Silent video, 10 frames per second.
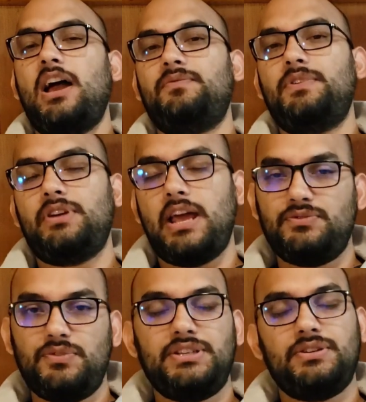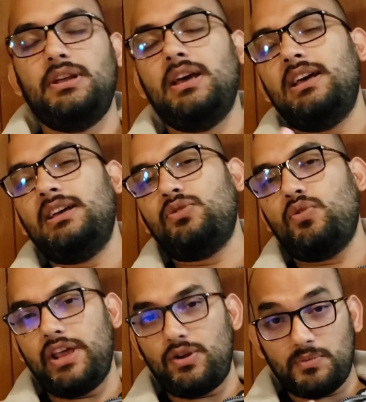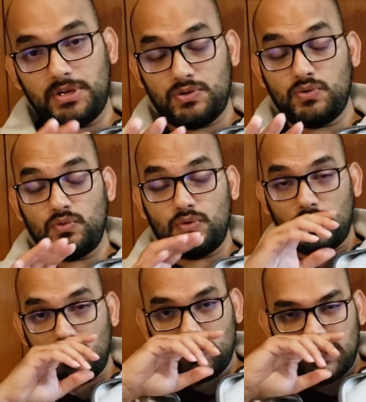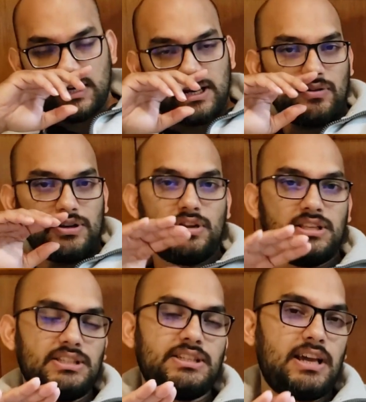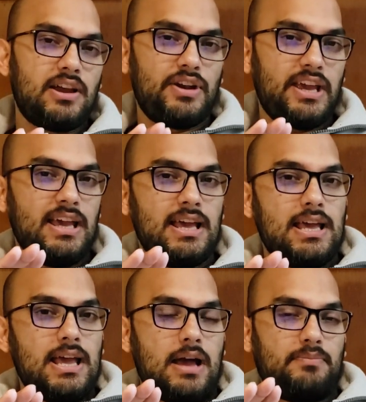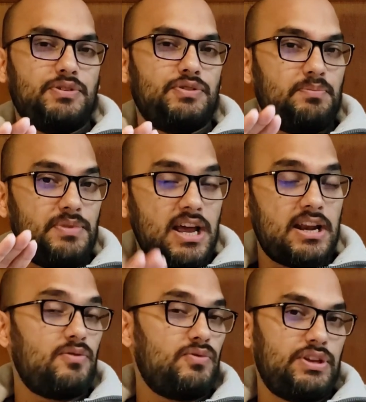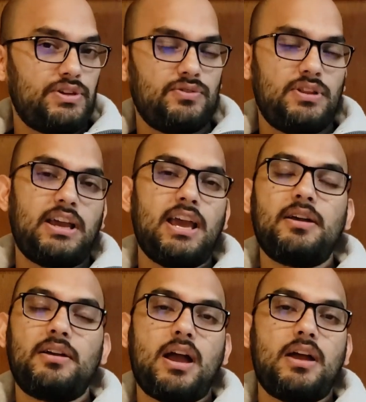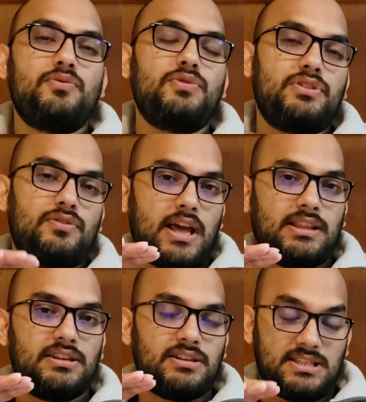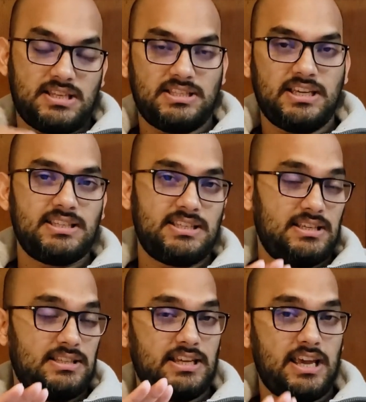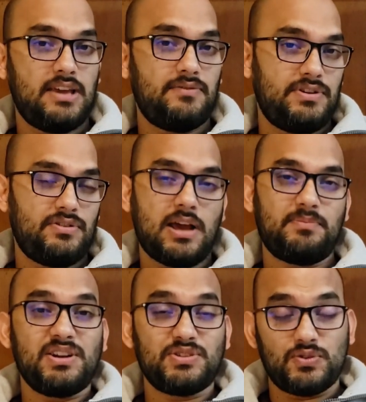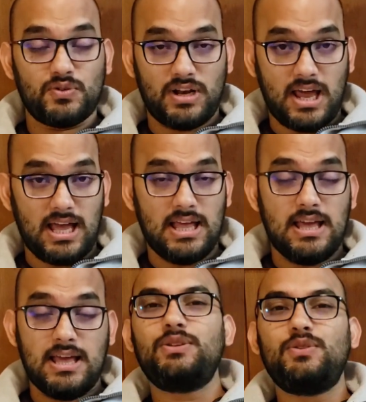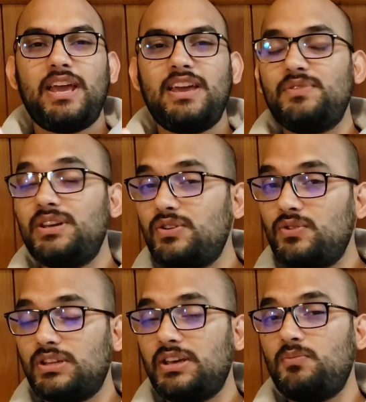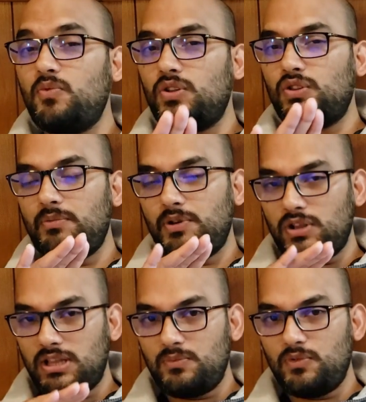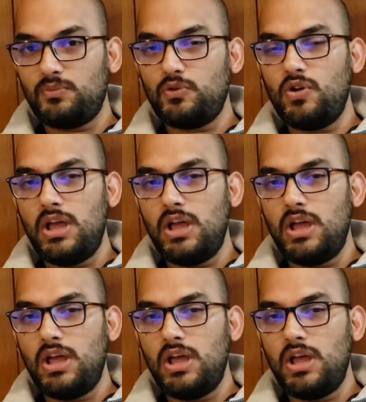আফটার গ্র্যাজুয়েশন তো এরকম কিছু রুলস অ্যান্ড রেগুলেশন আছে যে কারণে আপনার যদি পিআর এর উদ্দেশ্য থাকে আই উড রাদার সাজেস্ট যে এই ভিডিওটা আপনার জন্য না তো এই ভিডিওতে মূলত আমি কথা বলবো